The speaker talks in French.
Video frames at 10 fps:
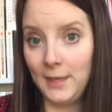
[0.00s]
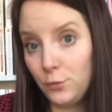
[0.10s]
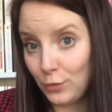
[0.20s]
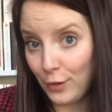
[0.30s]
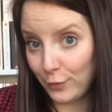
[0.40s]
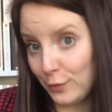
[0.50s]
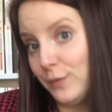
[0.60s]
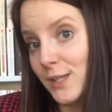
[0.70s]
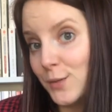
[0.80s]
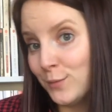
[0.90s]
et de l'œuvre de
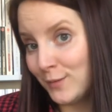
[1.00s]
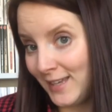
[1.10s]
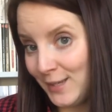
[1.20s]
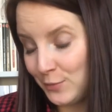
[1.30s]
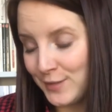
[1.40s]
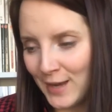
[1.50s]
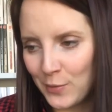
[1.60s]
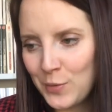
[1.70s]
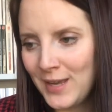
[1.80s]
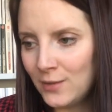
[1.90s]
fiction et du
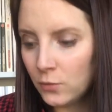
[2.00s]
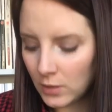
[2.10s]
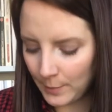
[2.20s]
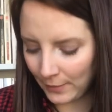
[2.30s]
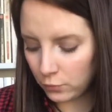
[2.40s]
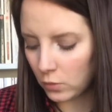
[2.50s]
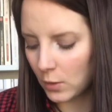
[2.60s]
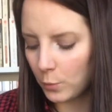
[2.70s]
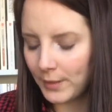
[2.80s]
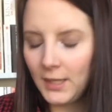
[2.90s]
tarot. Et donc, ben, vous
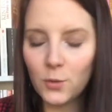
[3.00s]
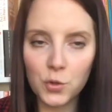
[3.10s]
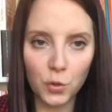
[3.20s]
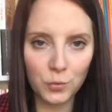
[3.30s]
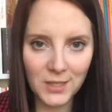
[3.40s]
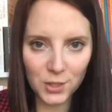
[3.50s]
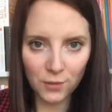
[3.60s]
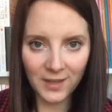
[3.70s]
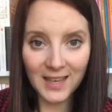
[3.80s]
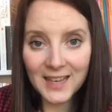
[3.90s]
l'aurez compris, aujourd'hui,
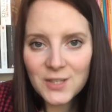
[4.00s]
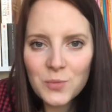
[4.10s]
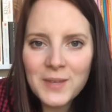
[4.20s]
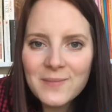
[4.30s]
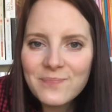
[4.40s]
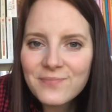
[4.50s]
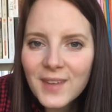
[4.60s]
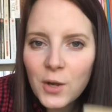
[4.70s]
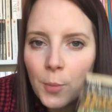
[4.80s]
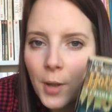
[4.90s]
je vais résumer
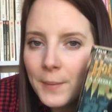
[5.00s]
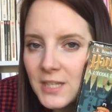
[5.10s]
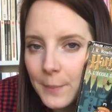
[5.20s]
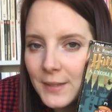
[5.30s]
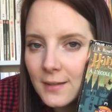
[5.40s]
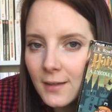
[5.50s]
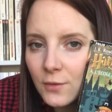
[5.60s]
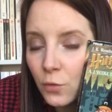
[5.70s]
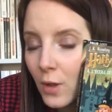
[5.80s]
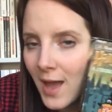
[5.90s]
le premier
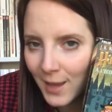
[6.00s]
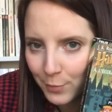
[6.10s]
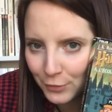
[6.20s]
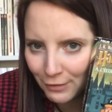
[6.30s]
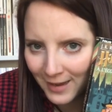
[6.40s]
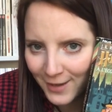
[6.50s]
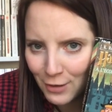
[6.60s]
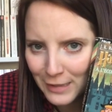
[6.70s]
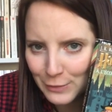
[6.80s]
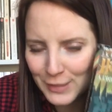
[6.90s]
chapitre de Harry Potter à
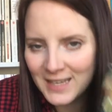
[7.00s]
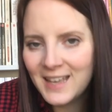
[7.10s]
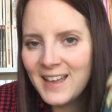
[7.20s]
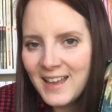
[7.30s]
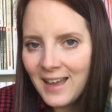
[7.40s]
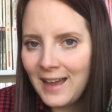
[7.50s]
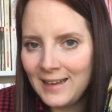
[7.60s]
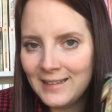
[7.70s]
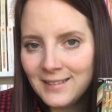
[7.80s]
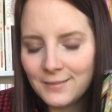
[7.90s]
l'école des sorciers
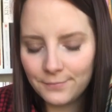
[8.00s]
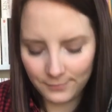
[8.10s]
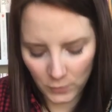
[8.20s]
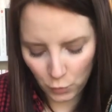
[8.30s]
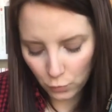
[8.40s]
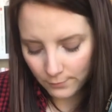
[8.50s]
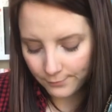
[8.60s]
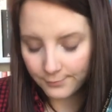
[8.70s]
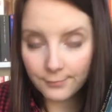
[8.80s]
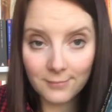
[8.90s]
à l'aide du
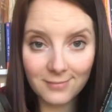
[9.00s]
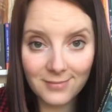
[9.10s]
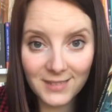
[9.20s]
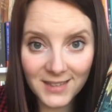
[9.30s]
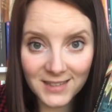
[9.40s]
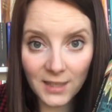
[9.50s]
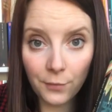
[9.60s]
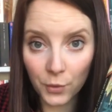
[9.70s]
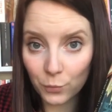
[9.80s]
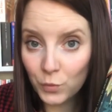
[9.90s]

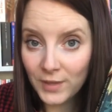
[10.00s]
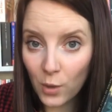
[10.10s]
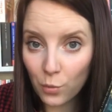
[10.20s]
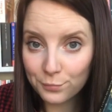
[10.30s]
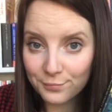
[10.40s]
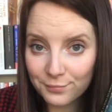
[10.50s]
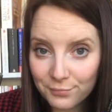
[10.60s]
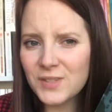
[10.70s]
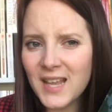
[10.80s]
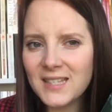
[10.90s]
Deviant Moon Tarot.
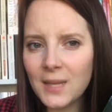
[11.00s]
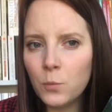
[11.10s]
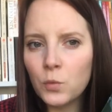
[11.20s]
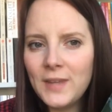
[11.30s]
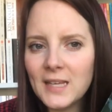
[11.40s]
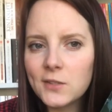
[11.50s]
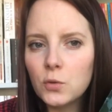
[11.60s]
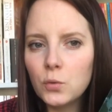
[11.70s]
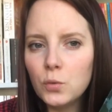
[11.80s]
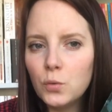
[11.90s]
Donc ça c'est mon
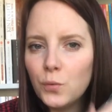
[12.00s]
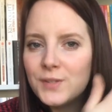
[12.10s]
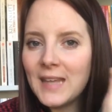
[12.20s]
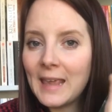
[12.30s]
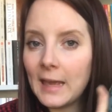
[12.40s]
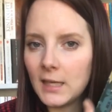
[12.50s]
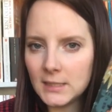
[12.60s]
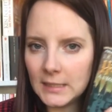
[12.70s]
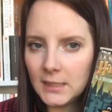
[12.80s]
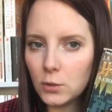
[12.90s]
texte euh, sacré,
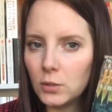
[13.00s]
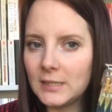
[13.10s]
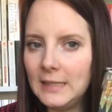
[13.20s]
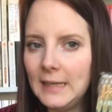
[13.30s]
c'est-à-dire que